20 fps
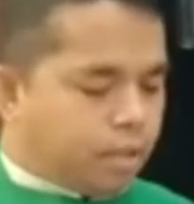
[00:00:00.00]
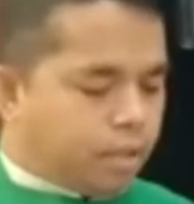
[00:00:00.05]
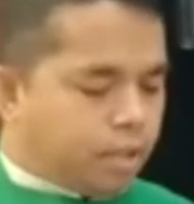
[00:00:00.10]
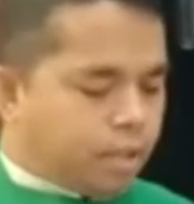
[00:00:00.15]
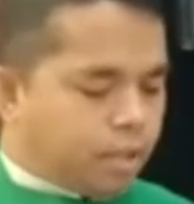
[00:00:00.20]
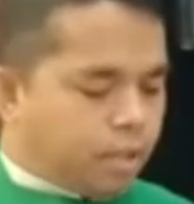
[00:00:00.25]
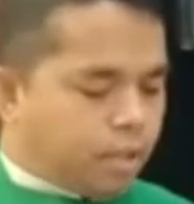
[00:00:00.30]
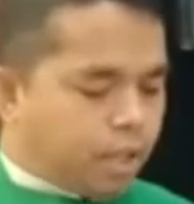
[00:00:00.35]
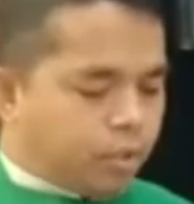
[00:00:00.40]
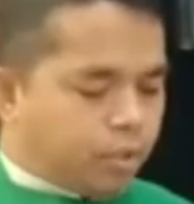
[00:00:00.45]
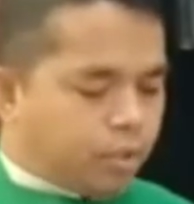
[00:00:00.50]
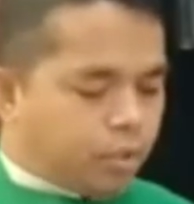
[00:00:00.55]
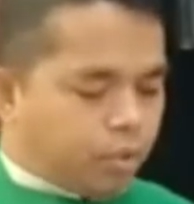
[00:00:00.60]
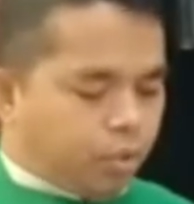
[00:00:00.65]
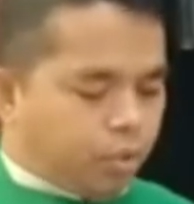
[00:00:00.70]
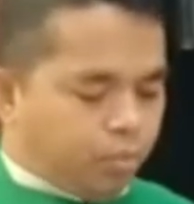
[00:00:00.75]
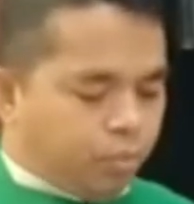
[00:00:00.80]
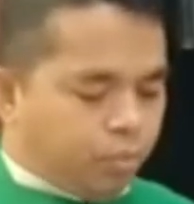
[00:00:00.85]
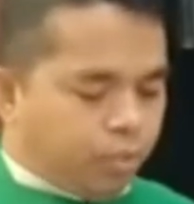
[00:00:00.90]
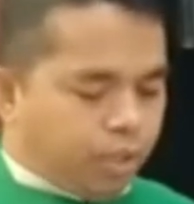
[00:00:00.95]
Dan
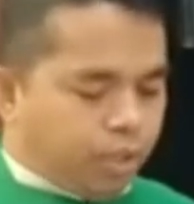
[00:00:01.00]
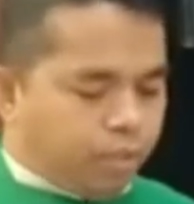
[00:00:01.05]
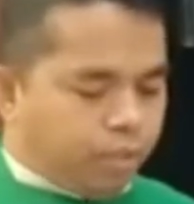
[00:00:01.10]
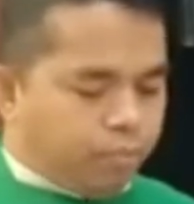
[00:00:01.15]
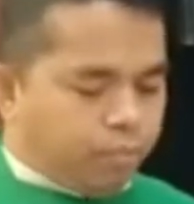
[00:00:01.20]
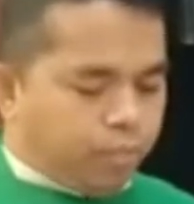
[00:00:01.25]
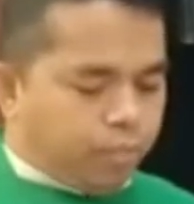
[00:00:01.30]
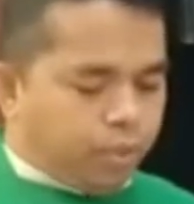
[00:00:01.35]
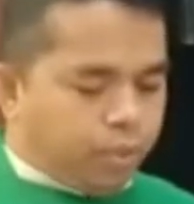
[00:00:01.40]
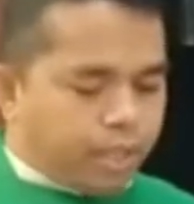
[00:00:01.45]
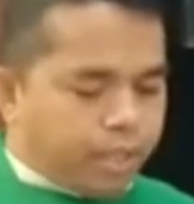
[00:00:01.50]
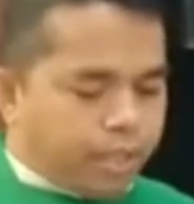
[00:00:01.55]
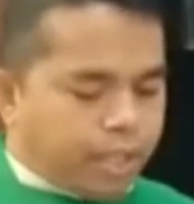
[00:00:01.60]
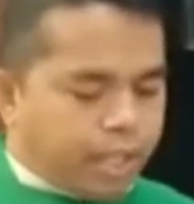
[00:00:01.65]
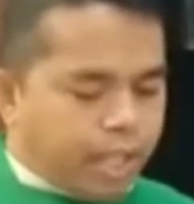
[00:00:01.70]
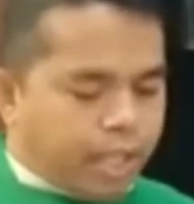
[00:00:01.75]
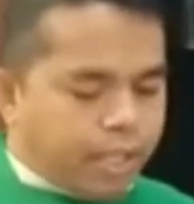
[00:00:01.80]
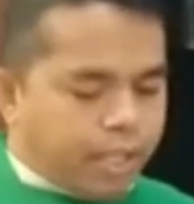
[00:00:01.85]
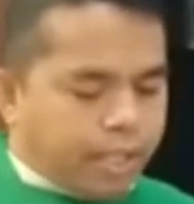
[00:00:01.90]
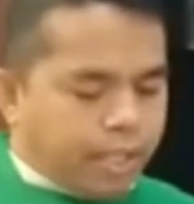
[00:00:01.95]
sumbu yang pudar
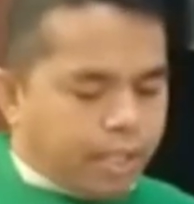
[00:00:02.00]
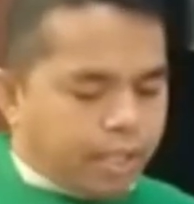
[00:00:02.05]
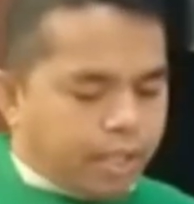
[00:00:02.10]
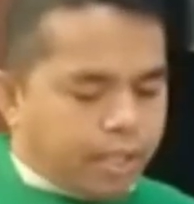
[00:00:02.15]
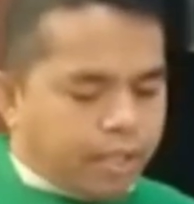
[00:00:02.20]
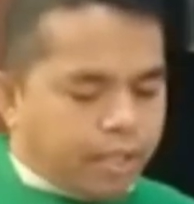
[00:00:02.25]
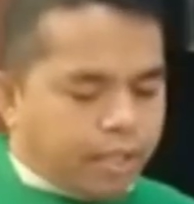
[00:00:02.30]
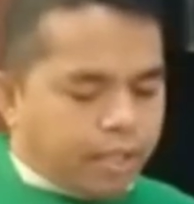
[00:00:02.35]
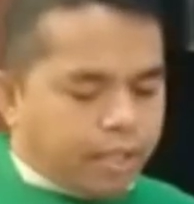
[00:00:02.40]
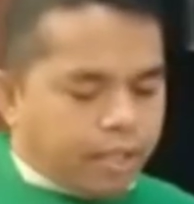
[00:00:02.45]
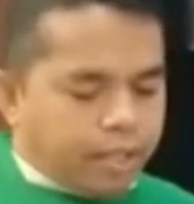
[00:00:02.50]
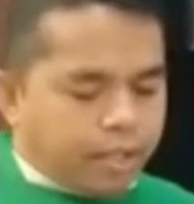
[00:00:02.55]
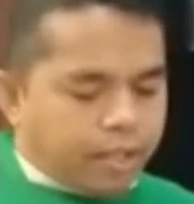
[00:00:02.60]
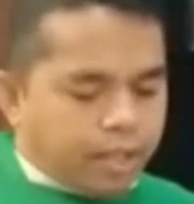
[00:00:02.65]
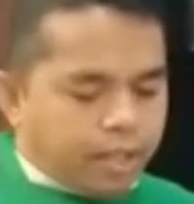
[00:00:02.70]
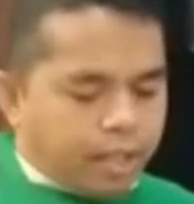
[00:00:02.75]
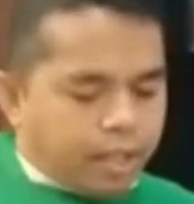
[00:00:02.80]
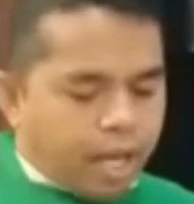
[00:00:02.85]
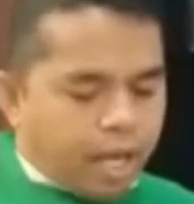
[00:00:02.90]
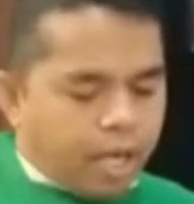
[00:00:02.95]
nyalanya
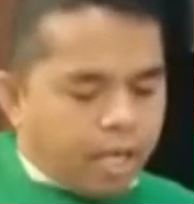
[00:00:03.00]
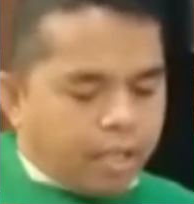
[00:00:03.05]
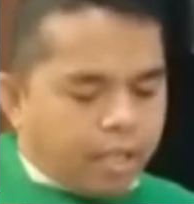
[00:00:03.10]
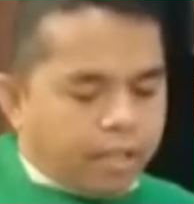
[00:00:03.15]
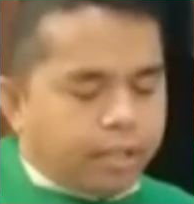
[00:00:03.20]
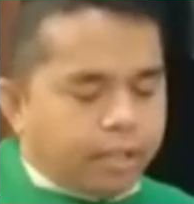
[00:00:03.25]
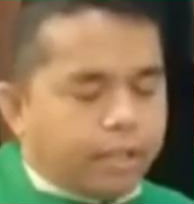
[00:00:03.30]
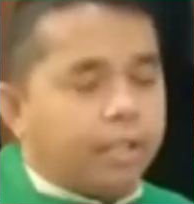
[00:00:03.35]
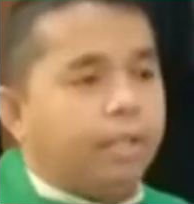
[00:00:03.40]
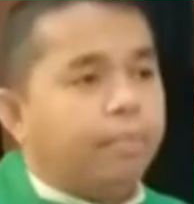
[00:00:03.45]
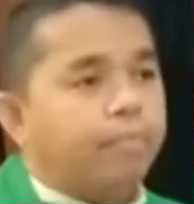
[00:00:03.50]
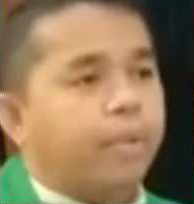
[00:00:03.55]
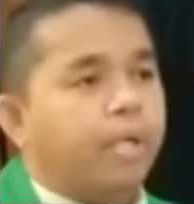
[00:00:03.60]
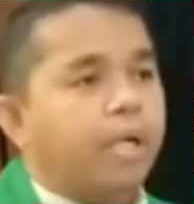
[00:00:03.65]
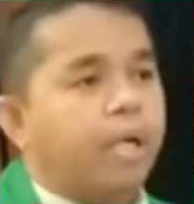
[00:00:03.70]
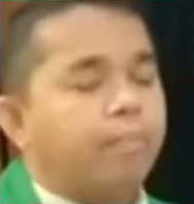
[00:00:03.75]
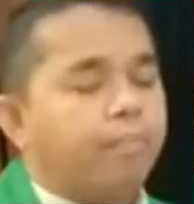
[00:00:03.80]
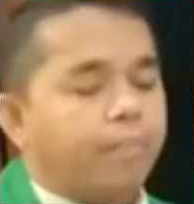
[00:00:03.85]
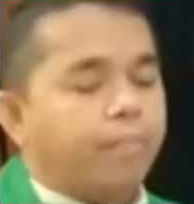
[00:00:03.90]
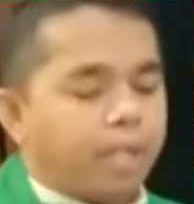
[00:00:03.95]
tidak akan
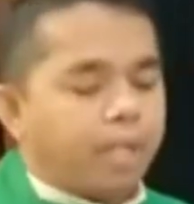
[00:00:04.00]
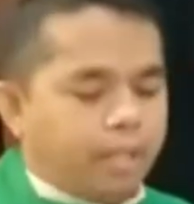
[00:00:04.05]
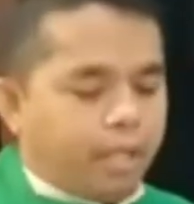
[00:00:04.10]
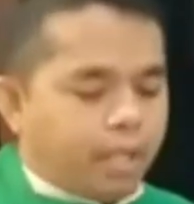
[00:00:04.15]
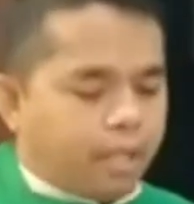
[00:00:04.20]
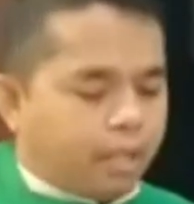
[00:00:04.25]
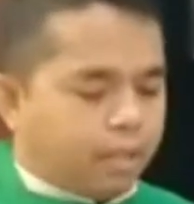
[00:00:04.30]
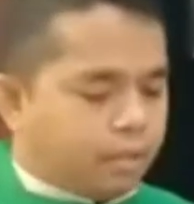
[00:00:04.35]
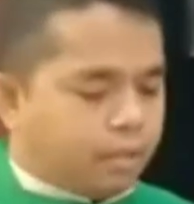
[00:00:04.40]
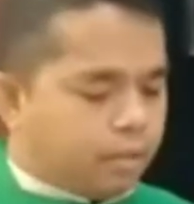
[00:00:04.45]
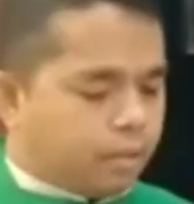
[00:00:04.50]
dipadamkannya.